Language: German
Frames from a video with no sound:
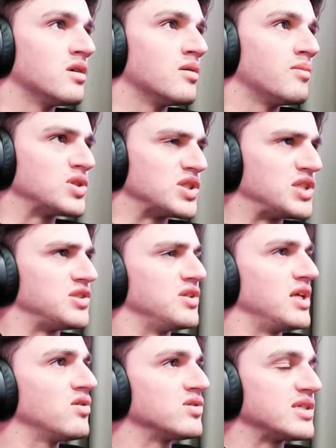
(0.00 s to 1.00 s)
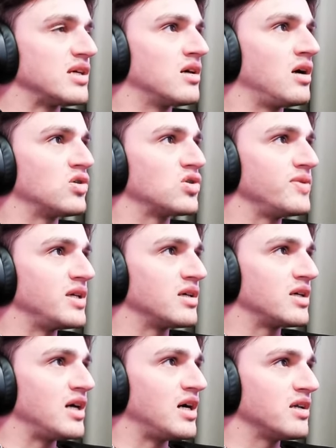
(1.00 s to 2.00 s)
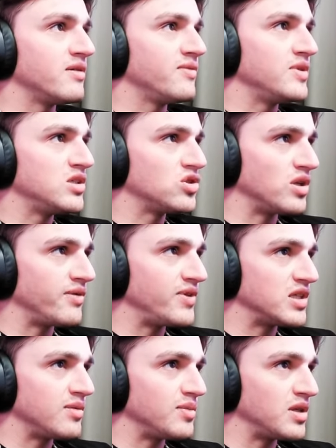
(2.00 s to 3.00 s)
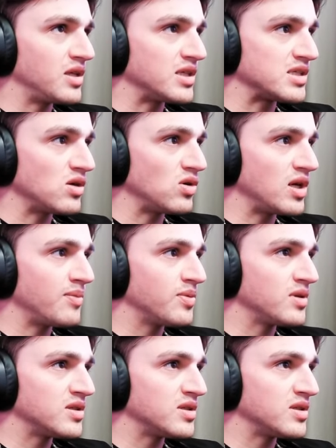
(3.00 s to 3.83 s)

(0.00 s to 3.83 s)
positionieren unser Auto wieder gerade, wie ich schon erwähnt habe, in der Slow Lab.